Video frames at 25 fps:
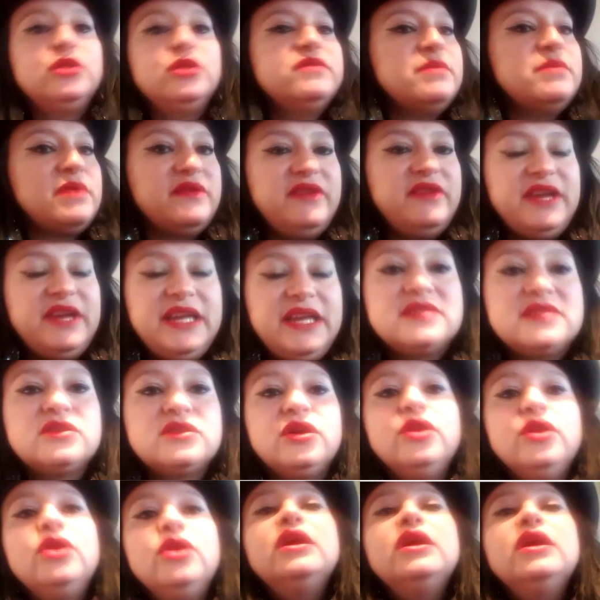dove
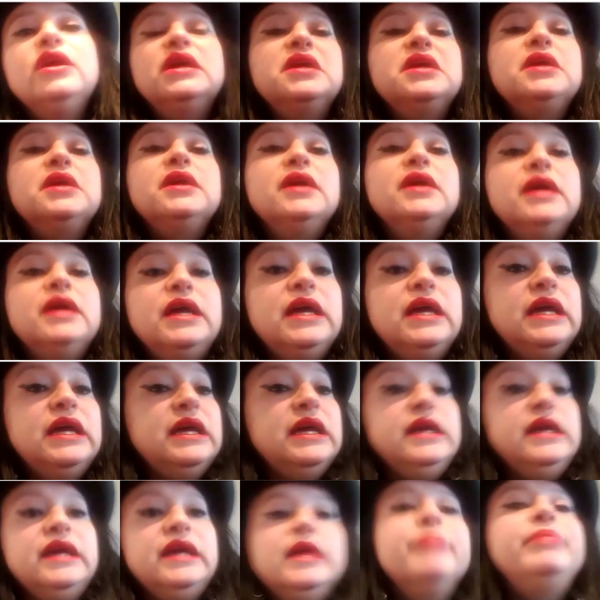preferiscono,
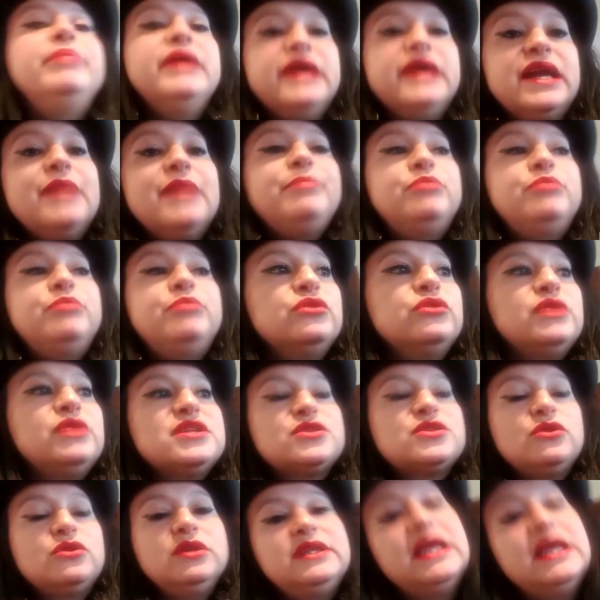eh, per
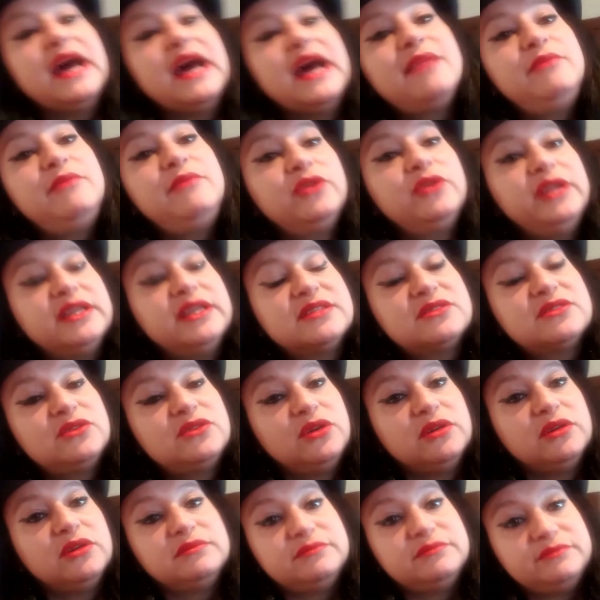appunto ascoltare il mio
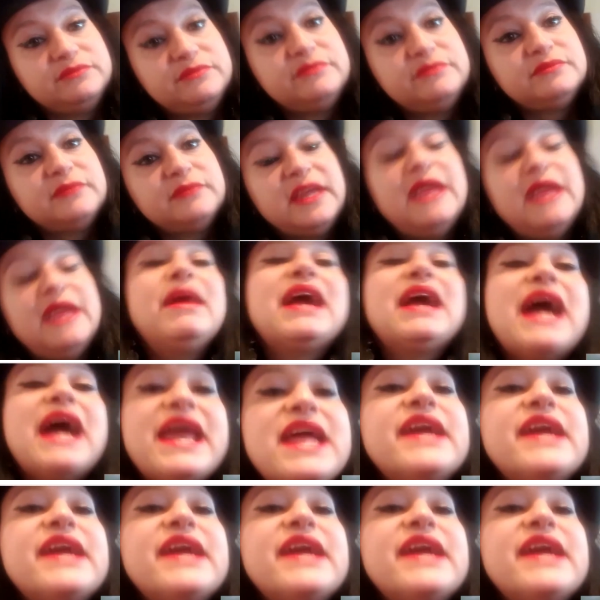disco. Allora, e dico... magari